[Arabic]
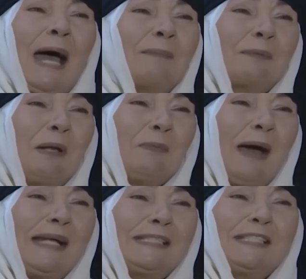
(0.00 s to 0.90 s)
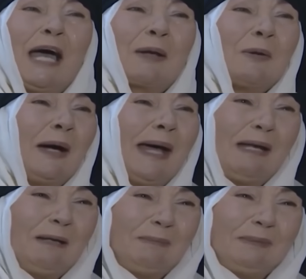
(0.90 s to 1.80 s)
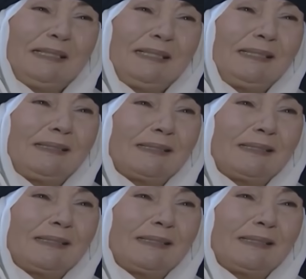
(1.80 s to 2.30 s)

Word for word: تعب كل وقت يا روح قلبي